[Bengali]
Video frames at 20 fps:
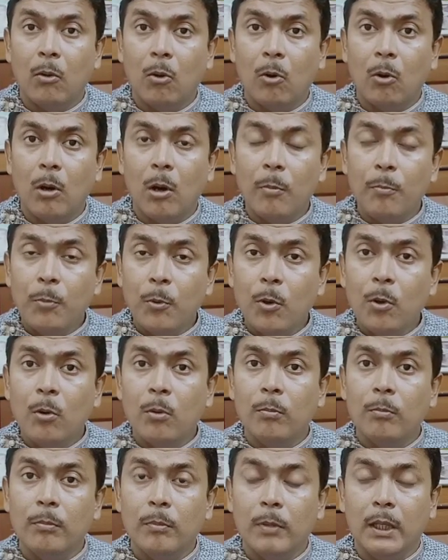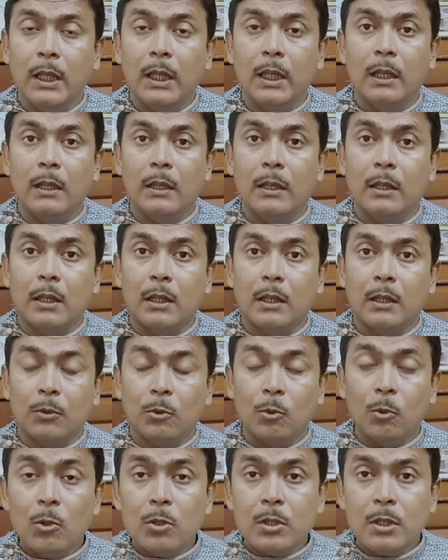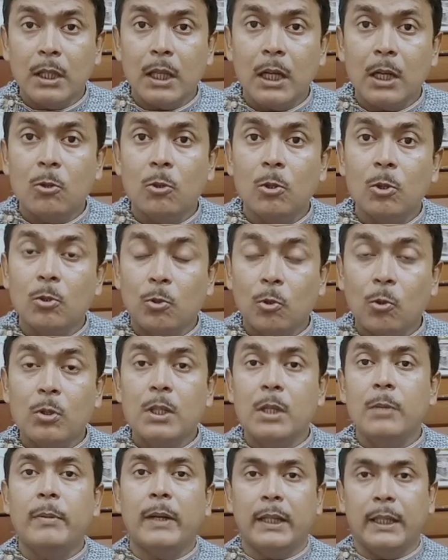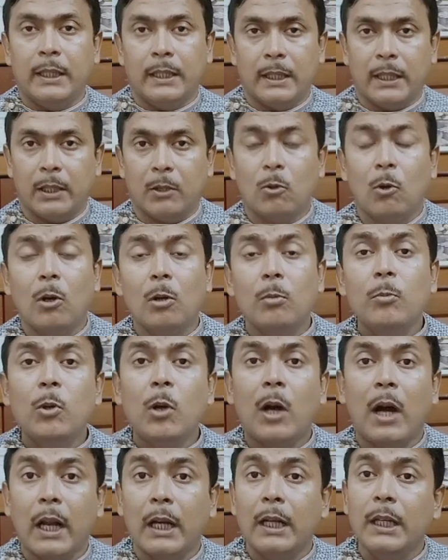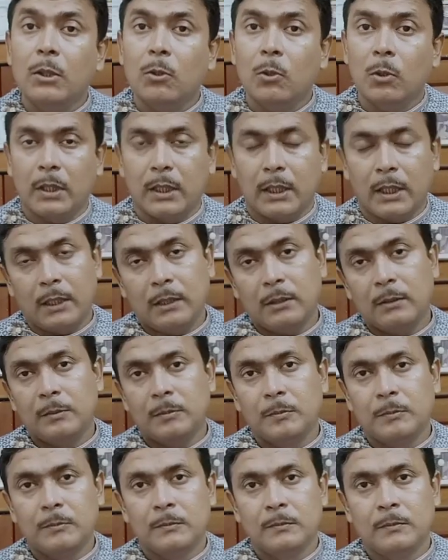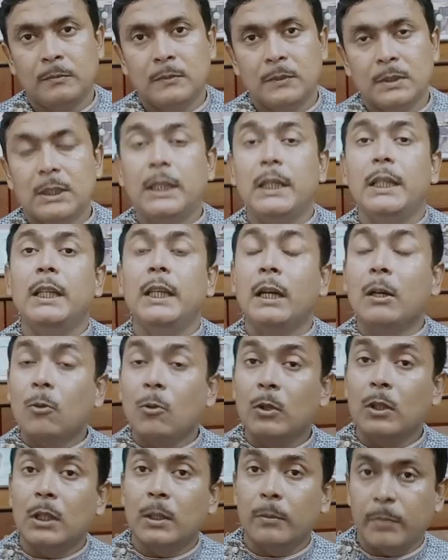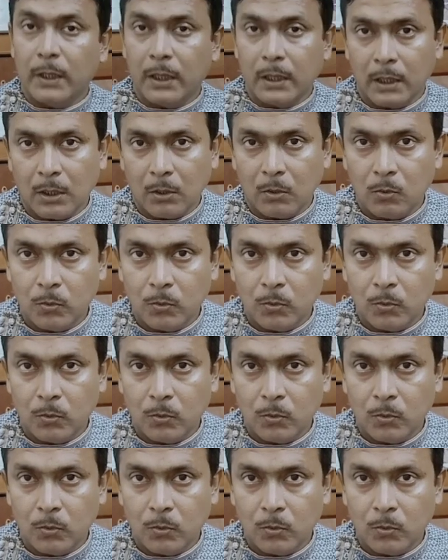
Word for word: অপ মানে দোষ না করো দোষী বানিয়ে দেয় কর্মহানি করে দেয় কি না করতে পারে রাহু